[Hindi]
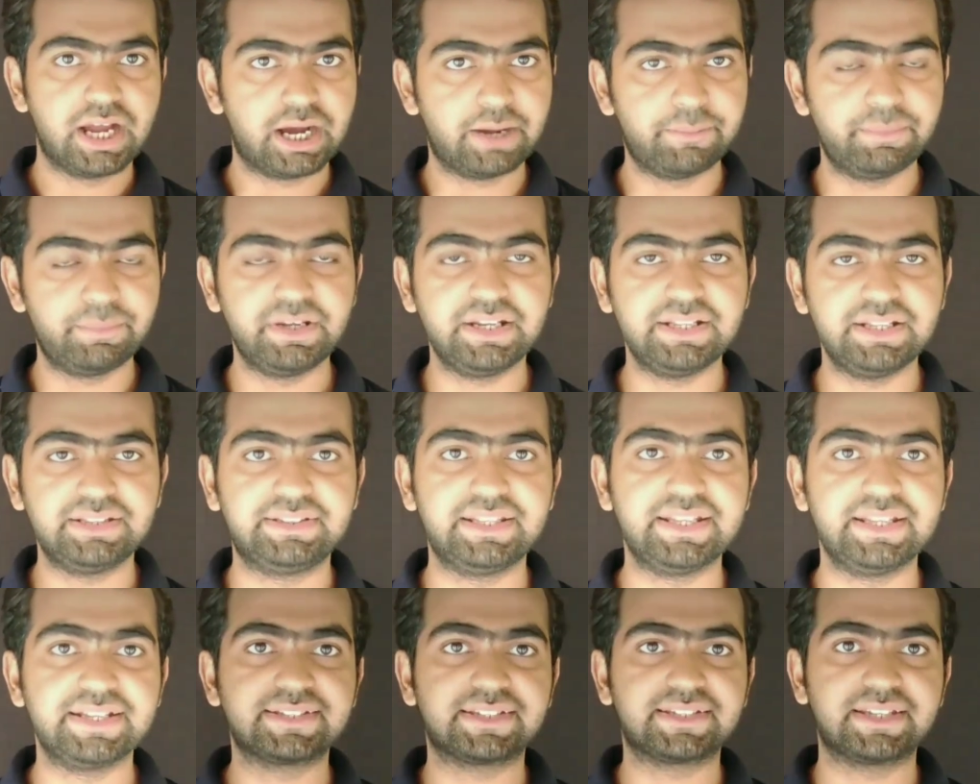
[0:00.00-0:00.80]
अपने
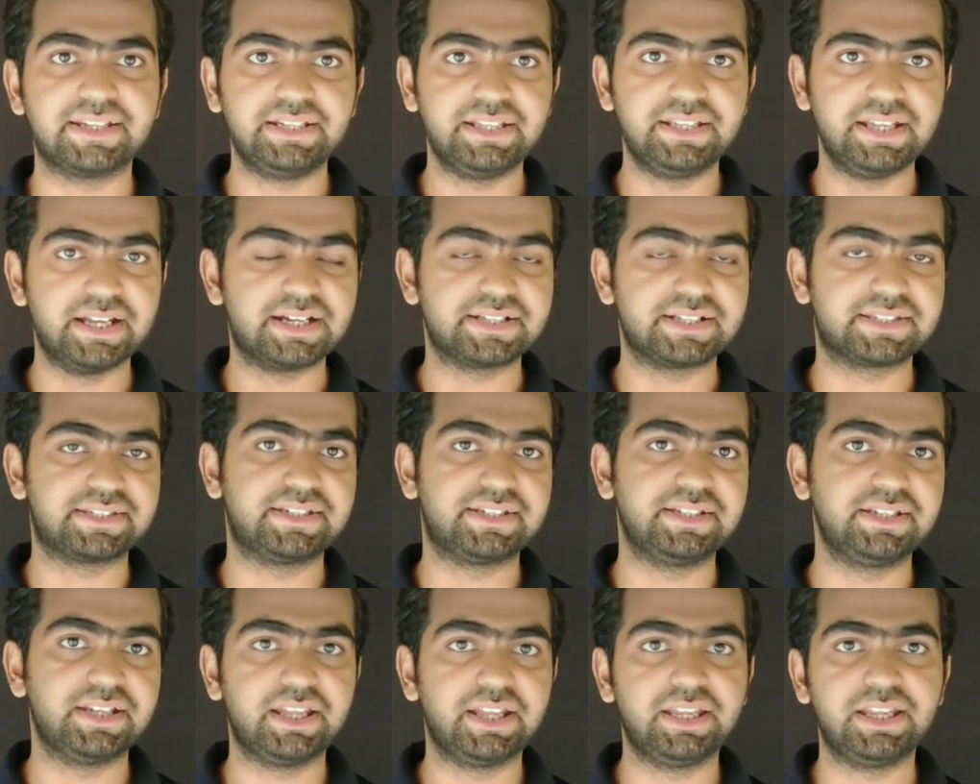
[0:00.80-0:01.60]
देश के लिए
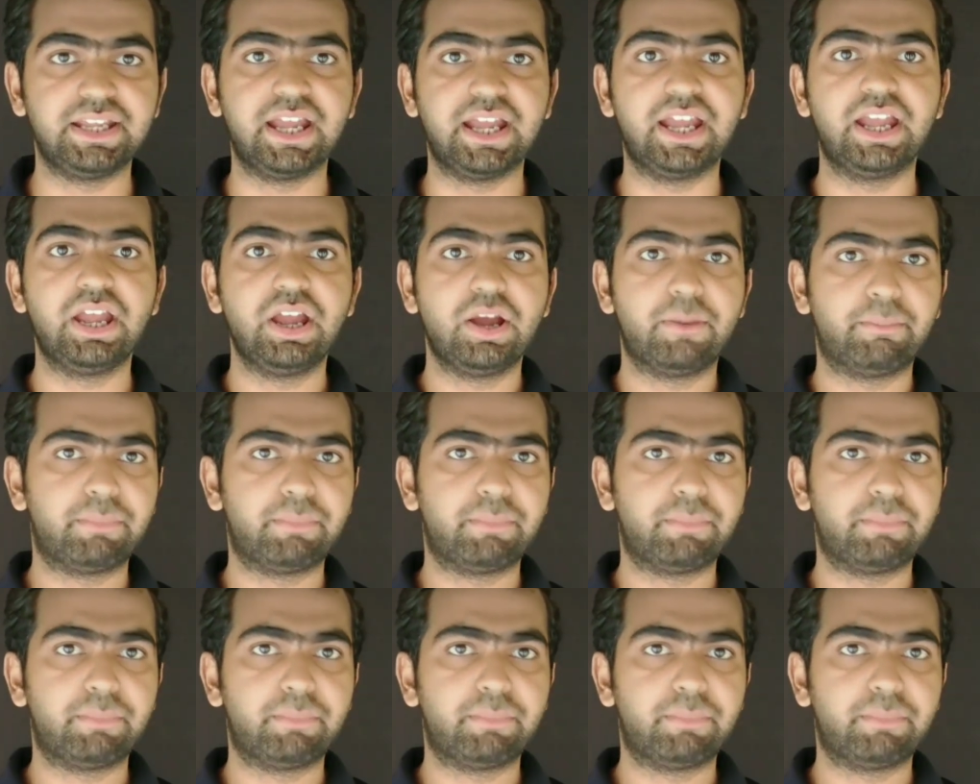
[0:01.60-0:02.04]
अच्छी नहीं है